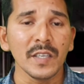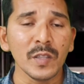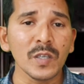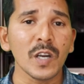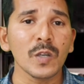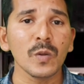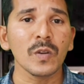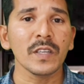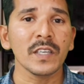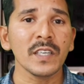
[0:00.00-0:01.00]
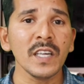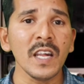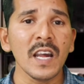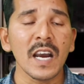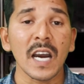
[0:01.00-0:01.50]
ఎందుకు అడుగులు ఉన్నాయంటే
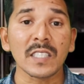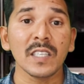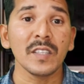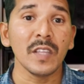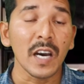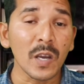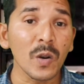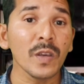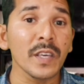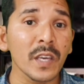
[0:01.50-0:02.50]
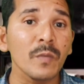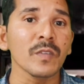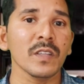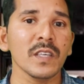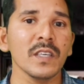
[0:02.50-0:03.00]
అసలు ఈ దారిలో
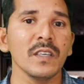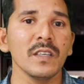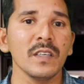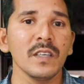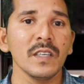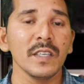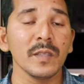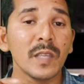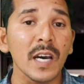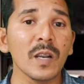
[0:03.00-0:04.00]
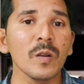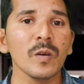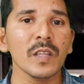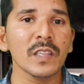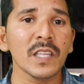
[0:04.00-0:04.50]
ఏముంది ఈ దారిలో
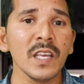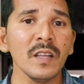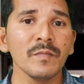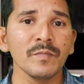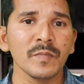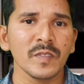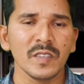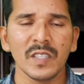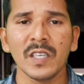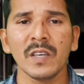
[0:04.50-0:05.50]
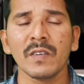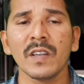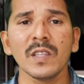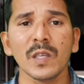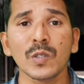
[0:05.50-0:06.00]
వెళ్తే
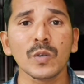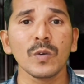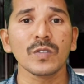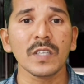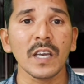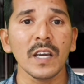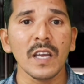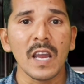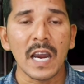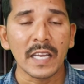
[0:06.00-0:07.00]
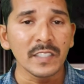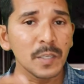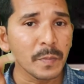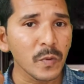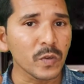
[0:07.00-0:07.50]
నేనేమన్నా తెలుసుకోవచ్చా అని
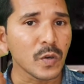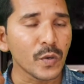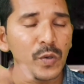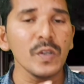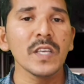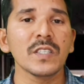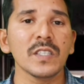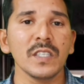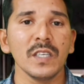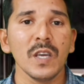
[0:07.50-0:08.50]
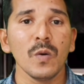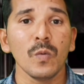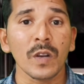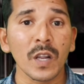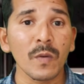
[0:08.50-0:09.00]
చెప్పి ఒక క్యూరియాసిటీ
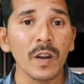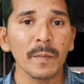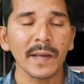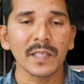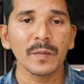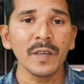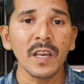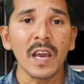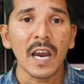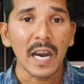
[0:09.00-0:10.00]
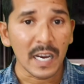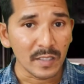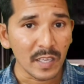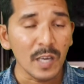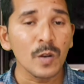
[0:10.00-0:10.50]
ఉన్నవాళ్ళు మాత్రమే ఆ
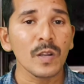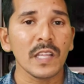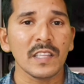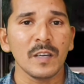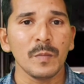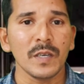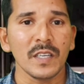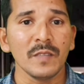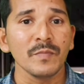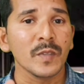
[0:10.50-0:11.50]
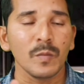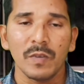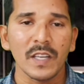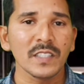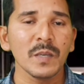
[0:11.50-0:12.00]
దారిలో వెళ్తారనమాట
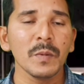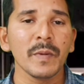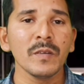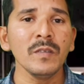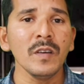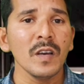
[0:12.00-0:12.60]
ఫర్ ఎగ్జాంపుల్ మనం